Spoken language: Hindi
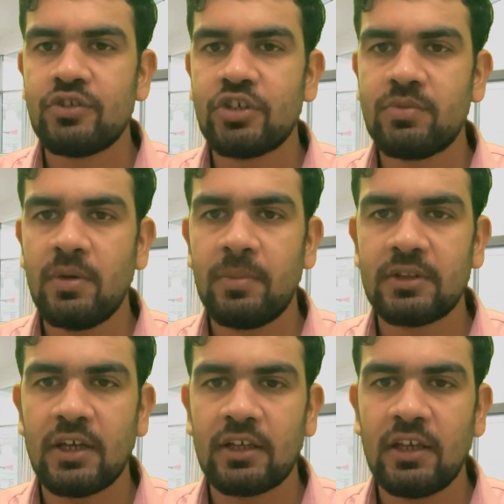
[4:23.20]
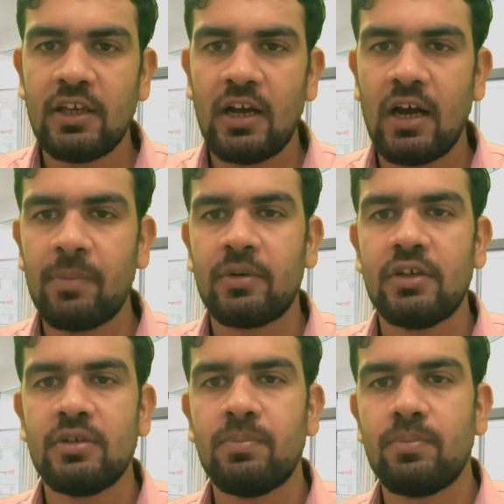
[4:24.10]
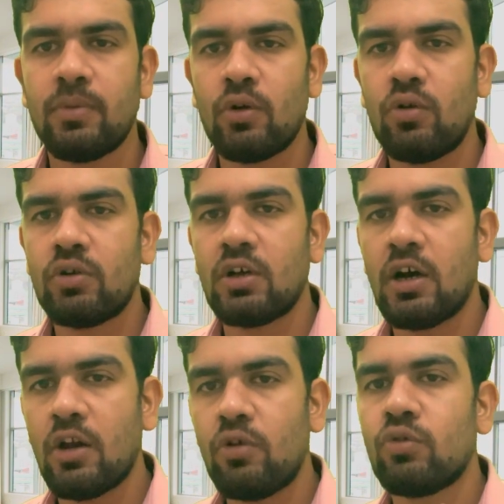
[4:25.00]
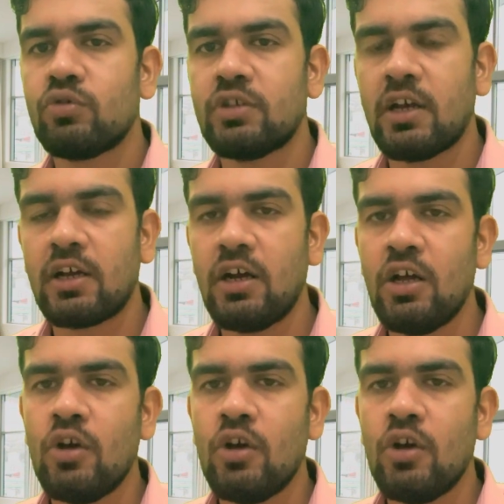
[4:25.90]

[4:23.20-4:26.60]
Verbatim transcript: जिसमें हम बताएंगे कि आपका जब प्लॉट अलॉट हो जाएगा